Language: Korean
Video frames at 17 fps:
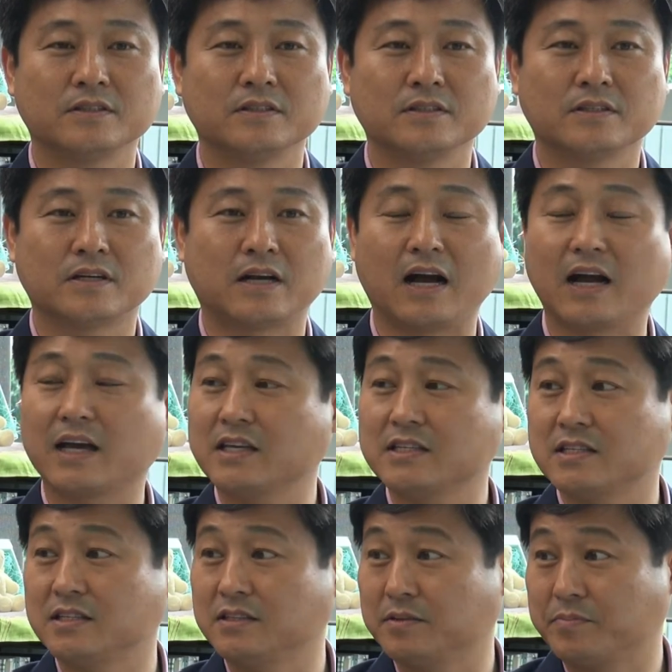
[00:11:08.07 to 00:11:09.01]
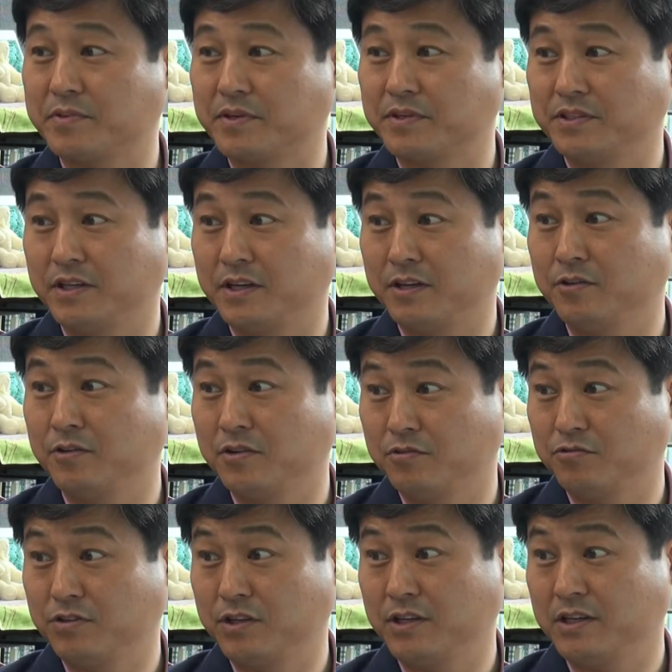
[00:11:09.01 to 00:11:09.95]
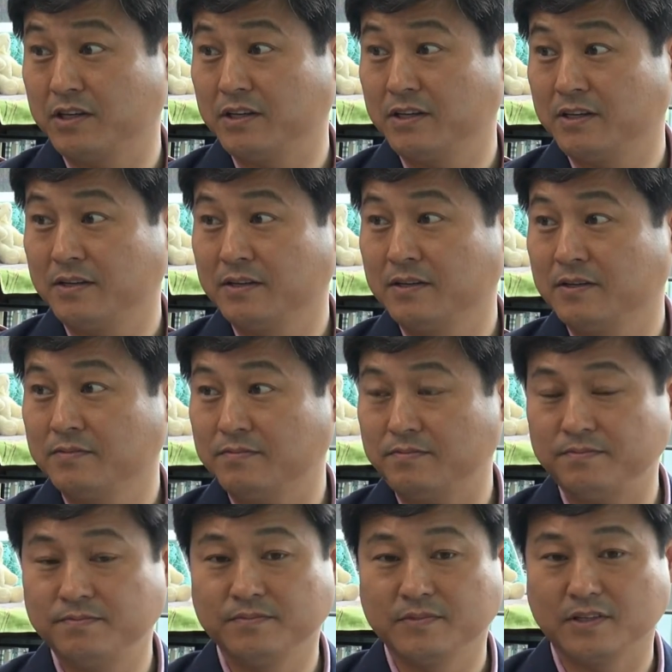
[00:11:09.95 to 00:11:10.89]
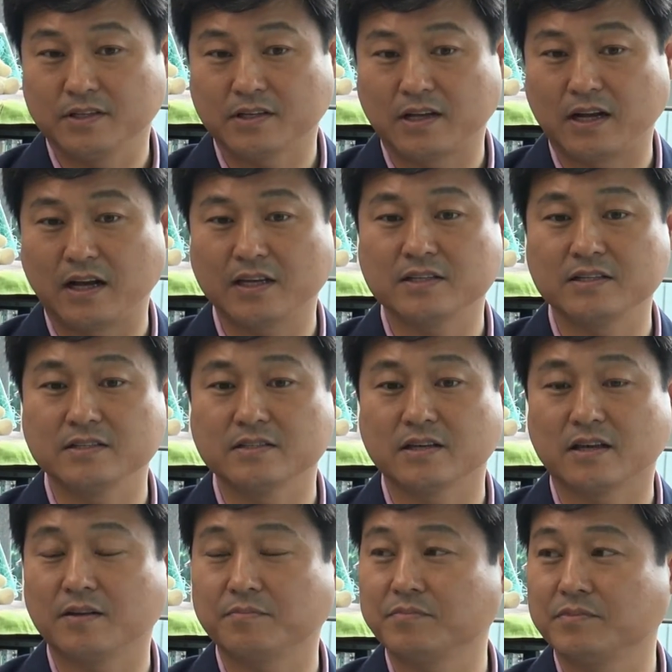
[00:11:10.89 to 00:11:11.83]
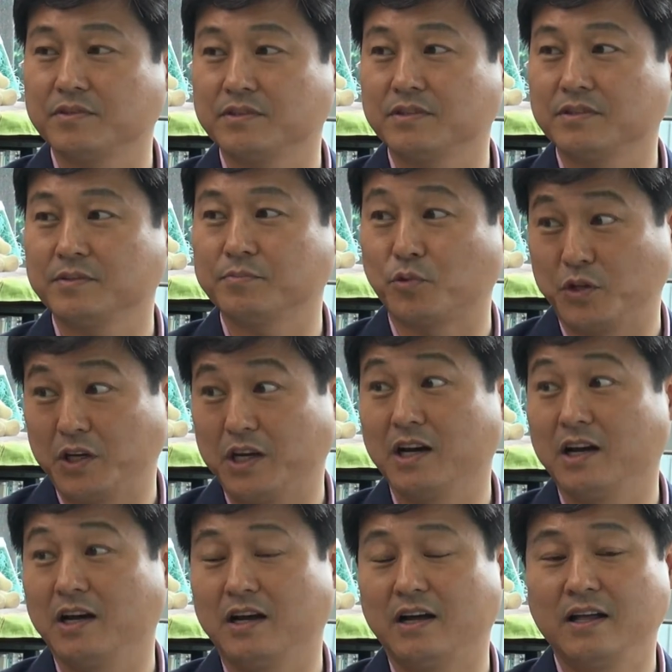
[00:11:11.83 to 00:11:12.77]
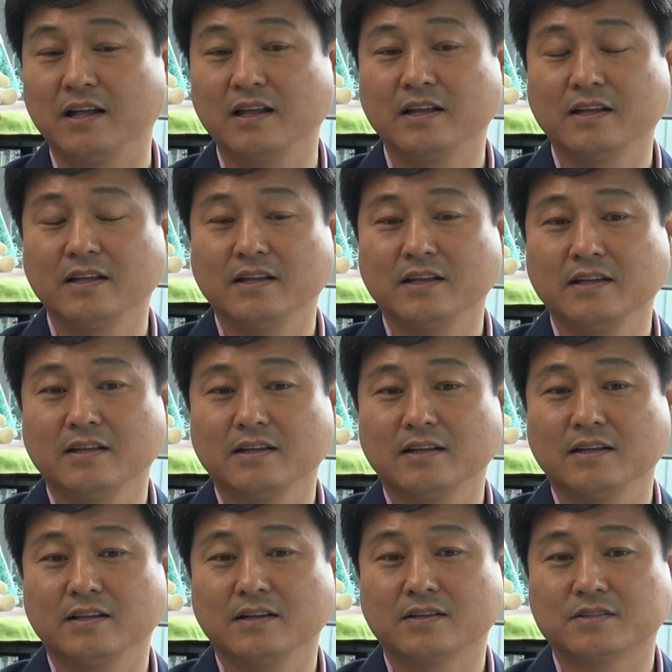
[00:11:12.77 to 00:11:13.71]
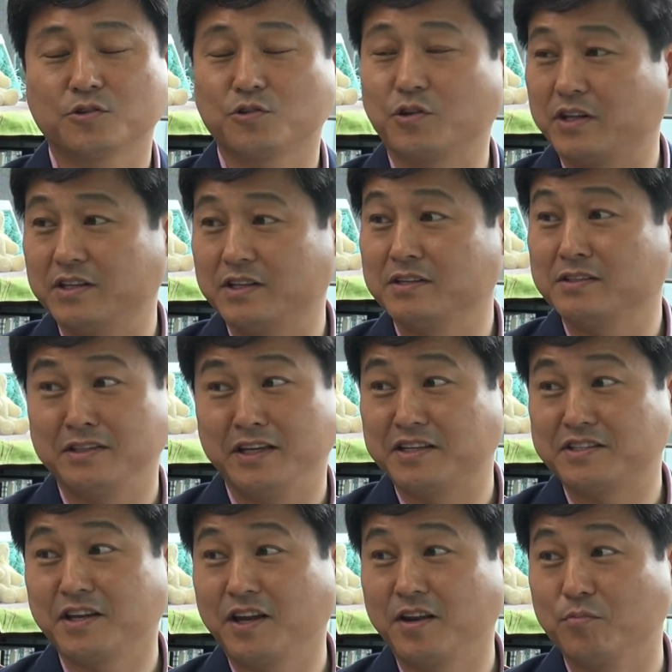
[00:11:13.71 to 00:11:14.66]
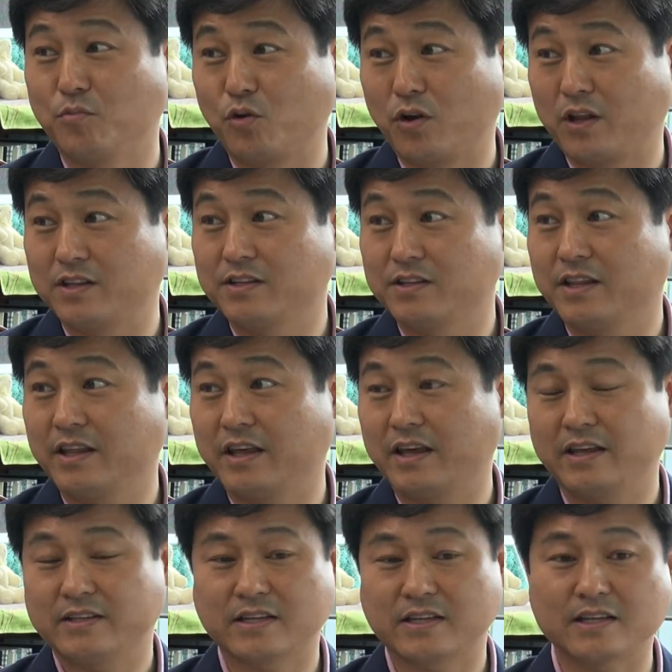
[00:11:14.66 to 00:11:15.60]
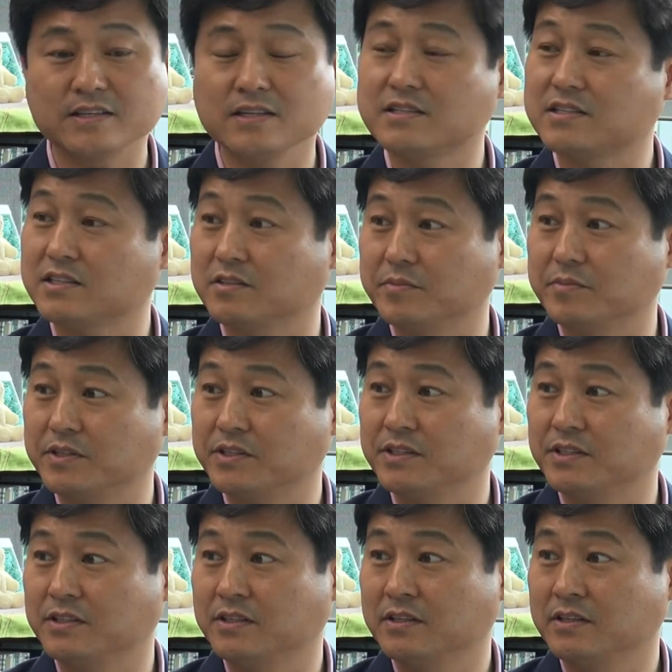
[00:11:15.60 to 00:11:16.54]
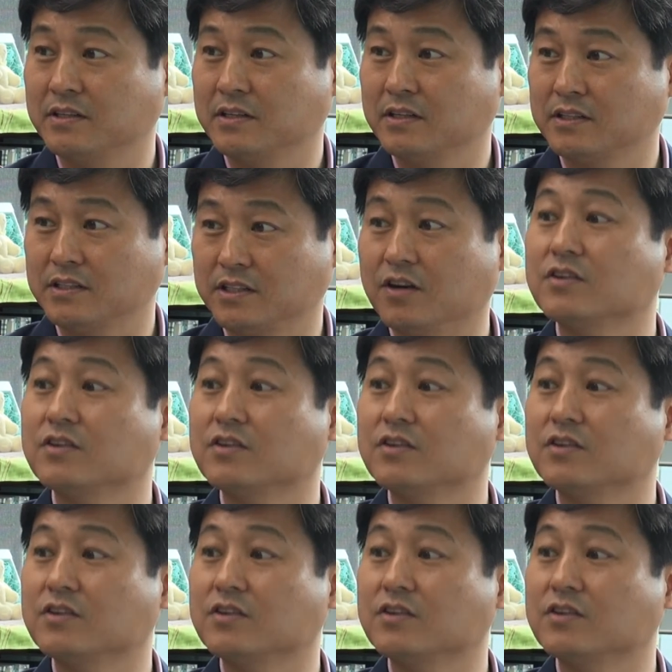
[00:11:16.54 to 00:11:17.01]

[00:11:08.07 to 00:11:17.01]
이 각이진 편이에요, 얼굴이. 그래서 각이진 사람들이 보니까 저도 예전에는 몰랐는데 사진을 찍으면은